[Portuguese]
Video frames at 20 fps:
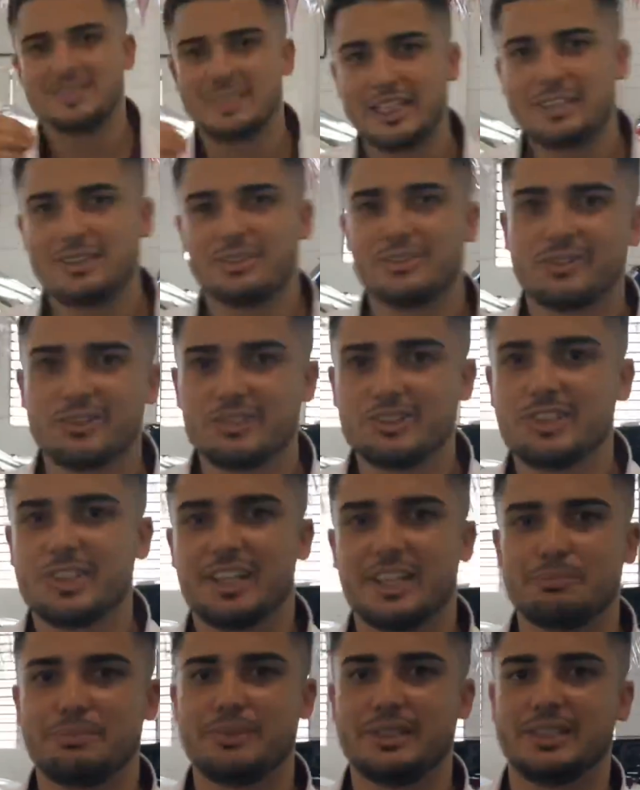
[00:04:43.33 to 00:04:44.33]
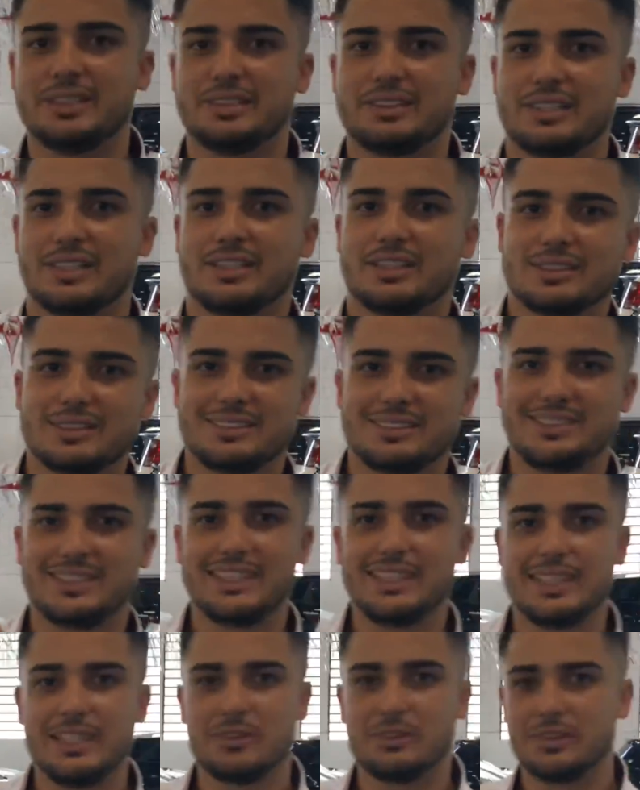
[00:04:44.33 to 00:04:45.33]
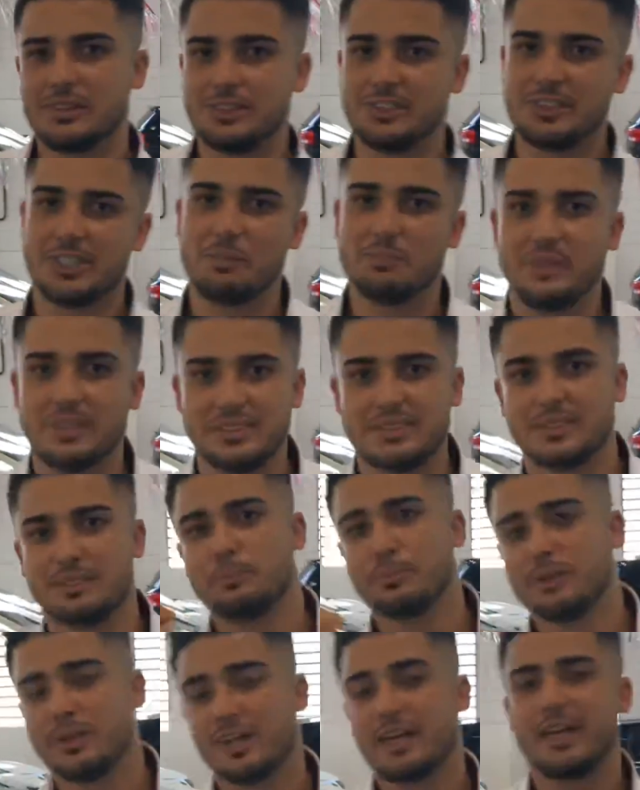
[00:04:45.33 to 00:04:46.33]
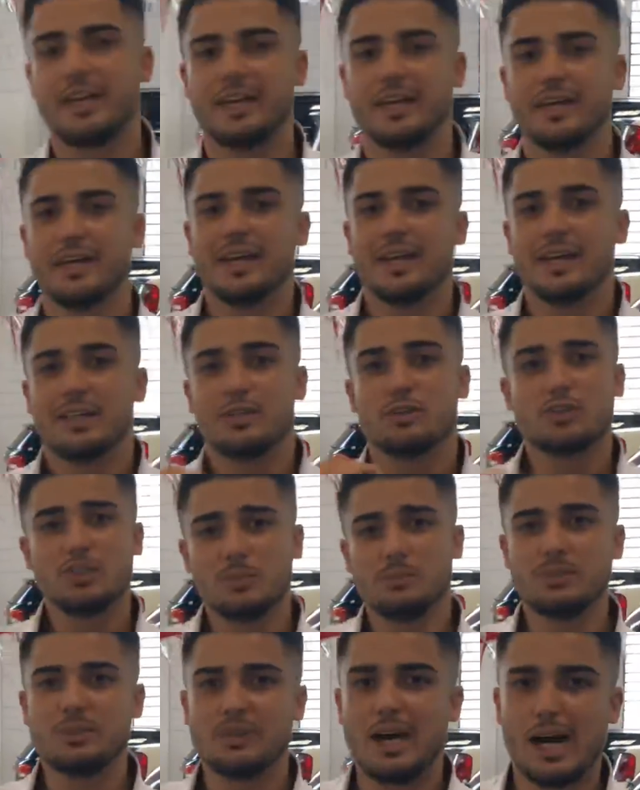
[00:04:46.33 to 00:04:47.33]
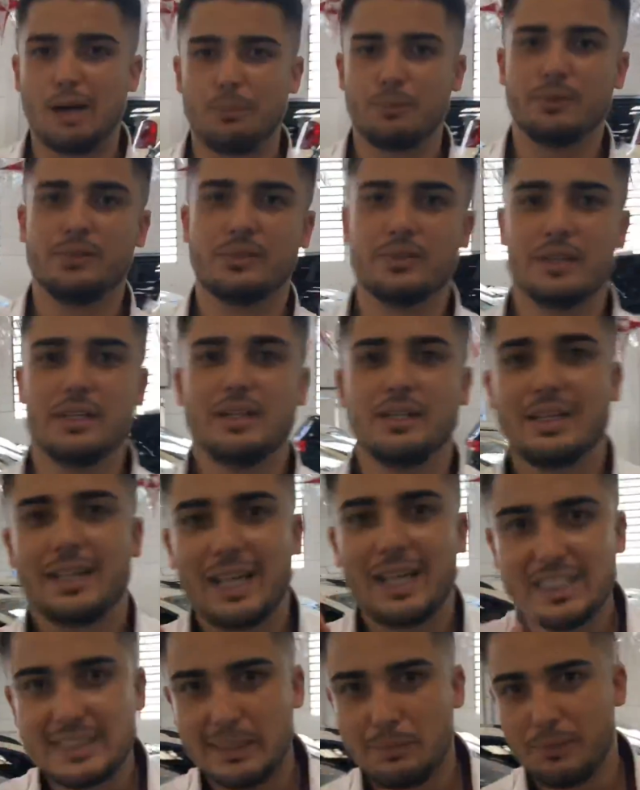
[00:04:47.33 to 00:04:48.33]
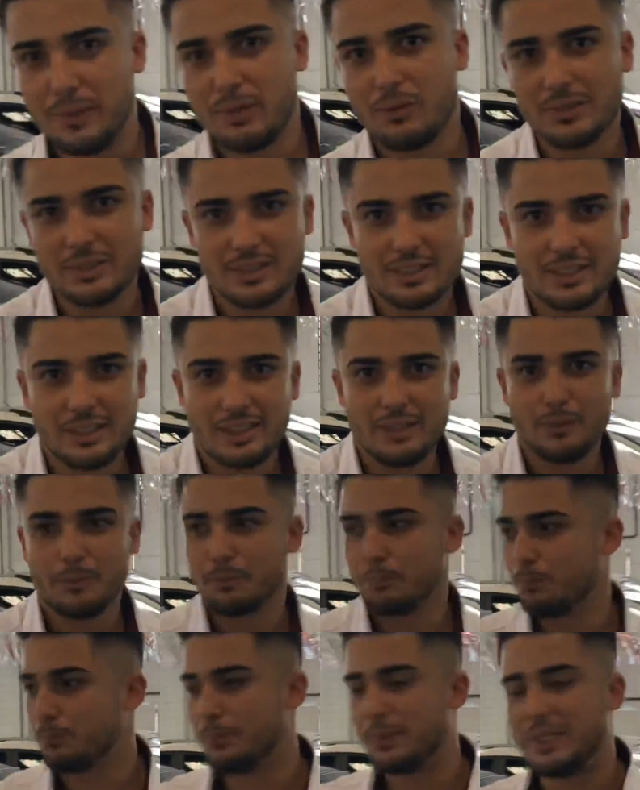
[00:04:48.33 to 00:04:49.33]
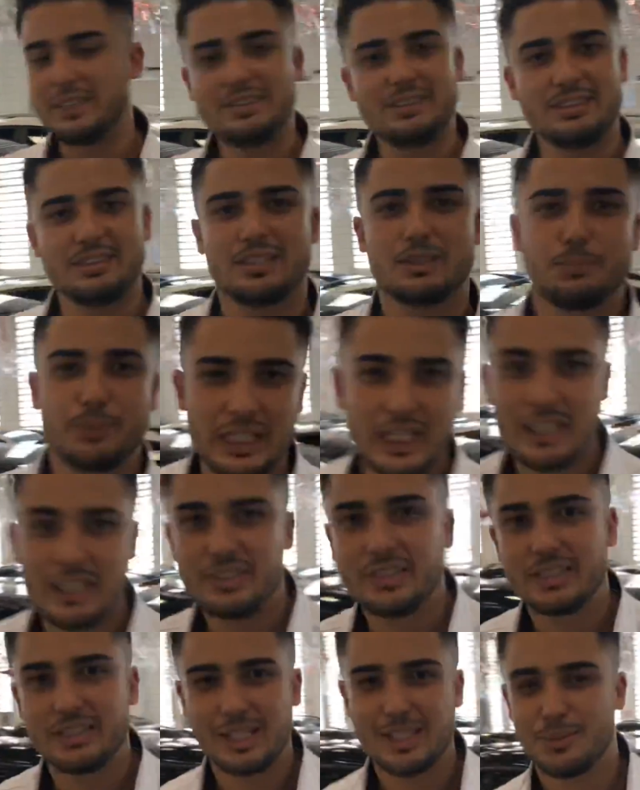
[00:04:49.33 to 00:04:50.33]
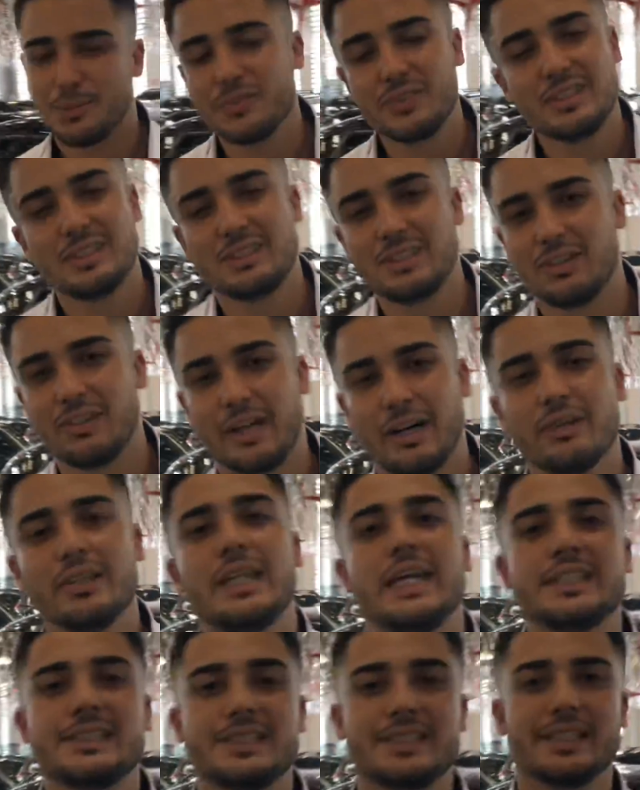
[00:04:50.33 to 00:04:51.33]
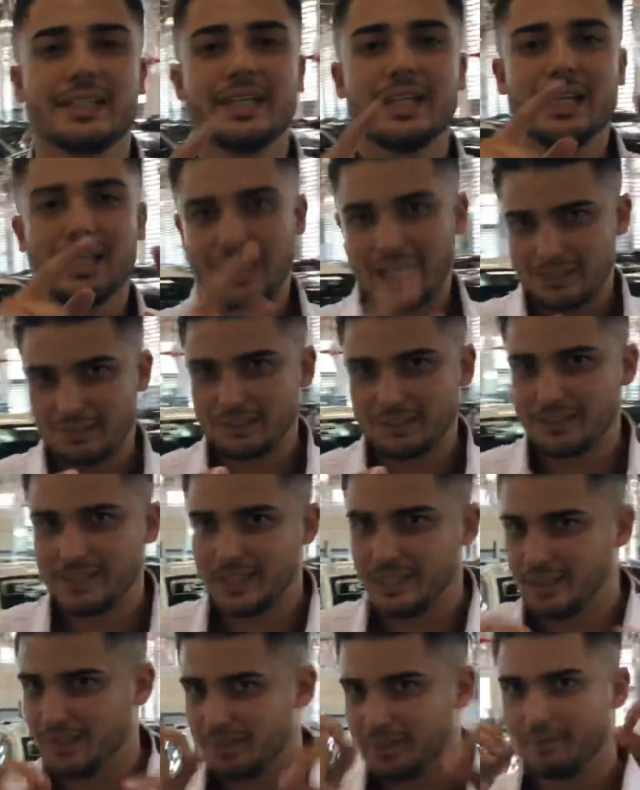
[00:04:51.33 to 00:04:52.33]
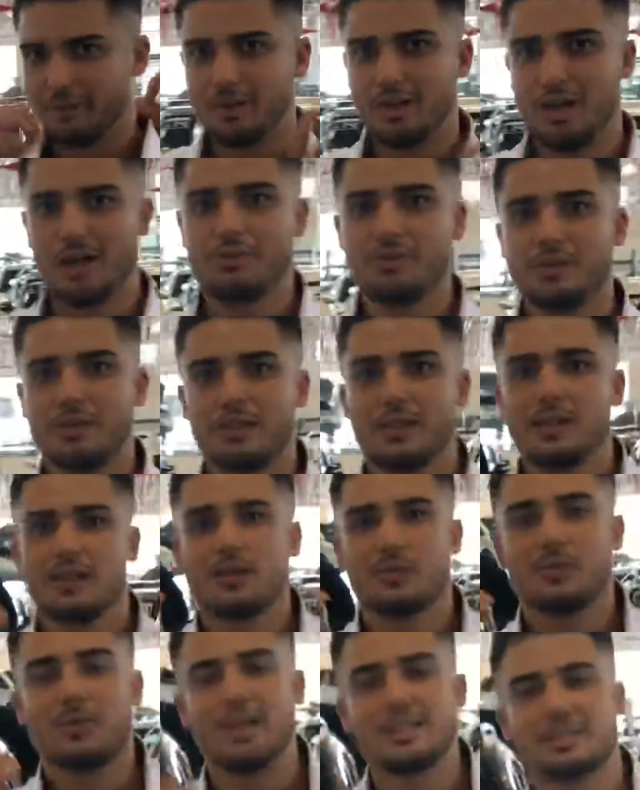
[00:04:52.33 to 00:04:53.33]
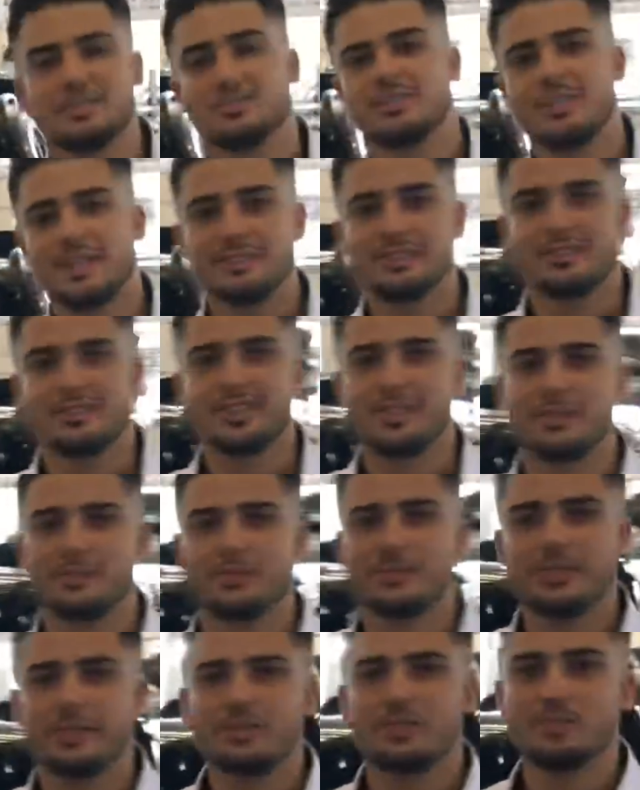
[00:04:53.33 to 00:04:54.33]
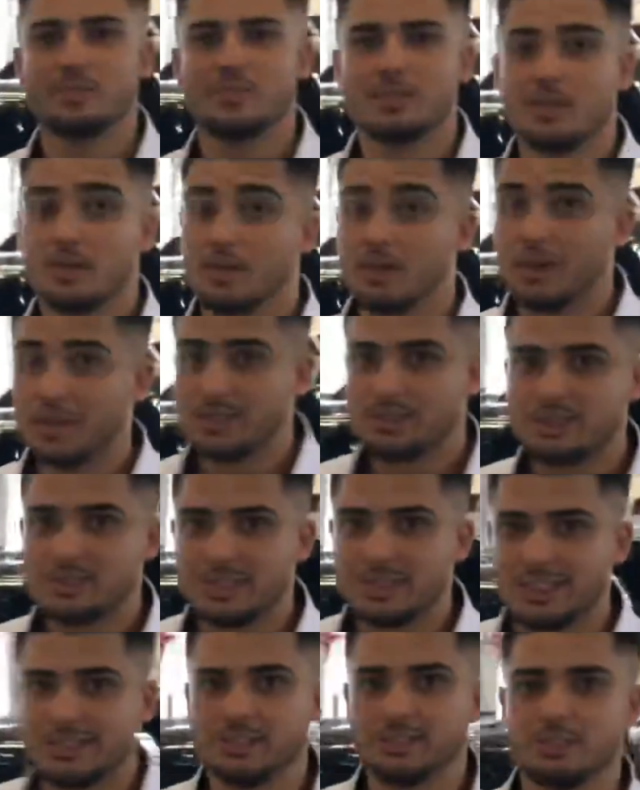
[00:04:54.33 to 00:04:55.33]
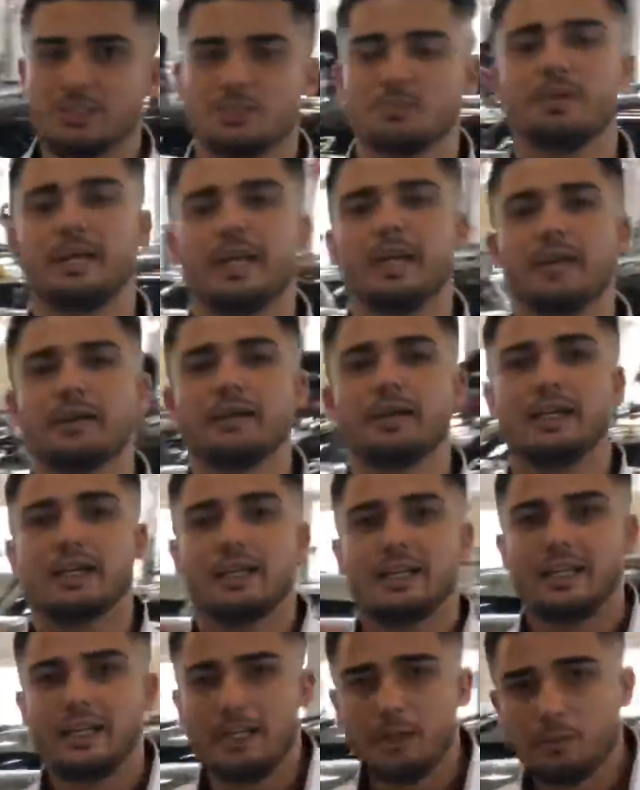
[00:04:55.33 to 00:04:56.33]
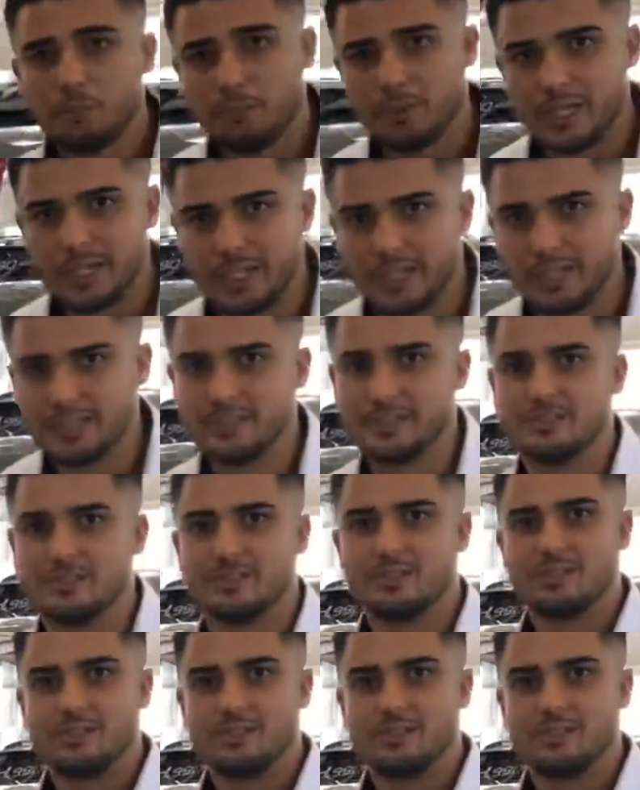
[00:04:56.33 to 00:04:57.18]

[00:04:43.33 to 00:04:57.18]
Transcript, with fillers: sem dor de cabeça, sem nenhuma dor de cabeça. Por quê? Tudo muito rápido. Quer saber quanto que precisa para dar de entrada para financiar um carro desse? Anota aí, 94708 8386. Lembrando,